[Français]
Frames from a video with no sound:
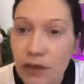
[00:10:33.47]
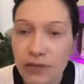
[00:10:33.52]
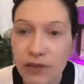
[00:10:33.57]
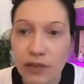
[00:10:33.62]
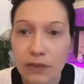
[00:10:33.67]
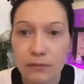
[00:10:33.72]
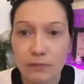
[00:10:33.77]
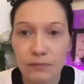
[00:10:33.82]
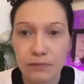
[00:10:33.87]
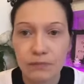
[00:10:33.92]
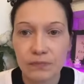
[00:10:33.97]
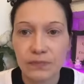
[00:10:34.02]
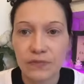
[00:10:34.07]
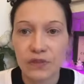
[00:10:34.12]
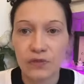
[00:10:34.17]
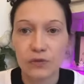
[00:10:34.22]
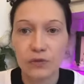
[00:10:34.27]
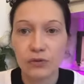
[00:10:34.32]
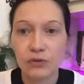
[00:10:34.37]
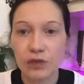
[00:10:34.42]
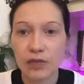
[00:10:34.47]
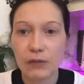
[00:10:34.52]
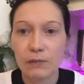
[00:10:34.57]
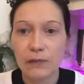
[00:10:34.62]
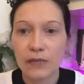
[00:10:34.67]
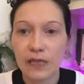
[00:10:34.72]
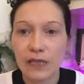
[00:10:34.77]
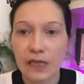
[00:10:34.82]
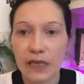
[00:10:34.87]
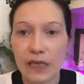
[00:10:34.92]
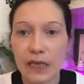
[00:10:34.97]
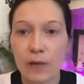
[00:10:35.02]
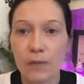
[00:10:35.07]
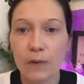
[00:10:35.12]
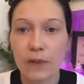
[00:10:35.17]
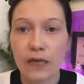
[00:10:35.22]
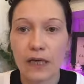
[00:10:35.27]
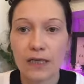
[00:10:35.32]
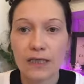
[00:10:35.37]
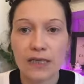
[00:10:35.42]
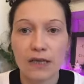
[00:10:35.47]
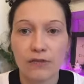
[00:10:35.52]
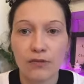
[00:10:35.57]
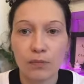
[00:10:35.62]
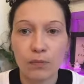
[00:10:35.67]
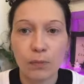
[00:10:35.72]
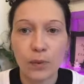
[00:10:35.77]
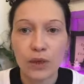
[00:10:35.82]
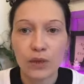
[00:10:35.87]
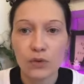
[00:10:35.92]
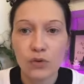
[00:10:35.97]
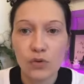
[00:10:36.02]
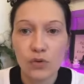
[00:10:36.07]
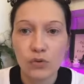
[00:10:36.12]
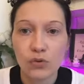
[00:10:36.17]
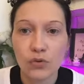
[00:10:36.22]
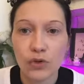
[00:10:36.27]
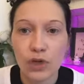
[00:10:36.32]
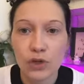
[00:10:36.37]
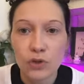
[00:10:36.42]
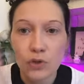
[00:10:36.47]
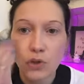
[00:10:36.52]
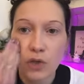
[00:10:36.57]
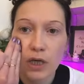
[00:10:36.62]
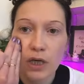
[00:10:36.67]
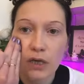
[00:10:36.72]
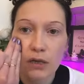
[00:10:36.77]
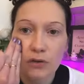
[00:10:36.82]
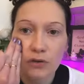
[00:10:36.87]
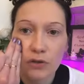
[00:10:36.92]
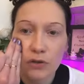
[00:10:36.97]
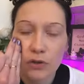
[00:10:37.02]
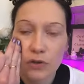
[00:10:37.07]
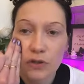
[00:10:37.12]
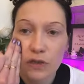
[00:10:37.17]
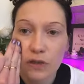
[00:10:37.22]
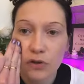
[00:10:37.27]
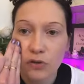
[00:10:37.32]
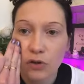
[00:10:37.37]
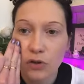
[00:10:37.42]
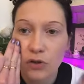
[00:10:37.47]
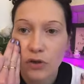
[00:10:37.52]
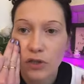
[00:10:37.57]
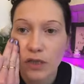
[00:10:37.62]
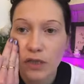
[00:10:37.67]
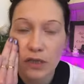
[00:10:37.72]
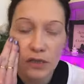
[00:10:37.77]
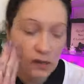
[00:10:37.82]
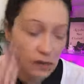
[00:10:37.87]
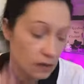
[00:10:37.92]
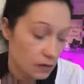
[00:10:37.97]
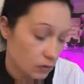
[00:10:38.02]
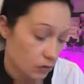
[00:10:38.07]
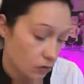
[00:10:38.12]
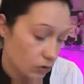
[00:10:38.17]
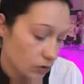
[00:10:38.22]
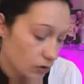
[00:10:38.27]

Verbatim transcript: Enfin, vous le voyez bien, la caméra, ça fait pas du tout naturel entre cet œil-là et cet